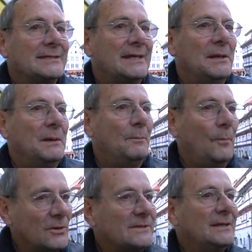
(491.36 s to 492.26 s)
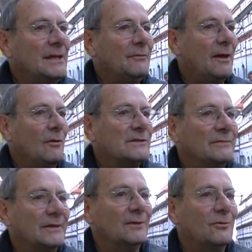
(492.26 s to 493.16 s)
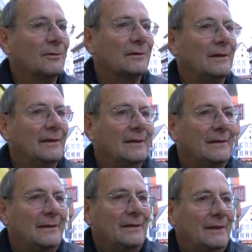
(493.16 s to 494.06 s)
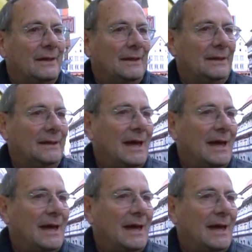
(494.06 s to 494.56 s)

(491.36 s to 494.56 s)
sehr positive Auswirkungen ich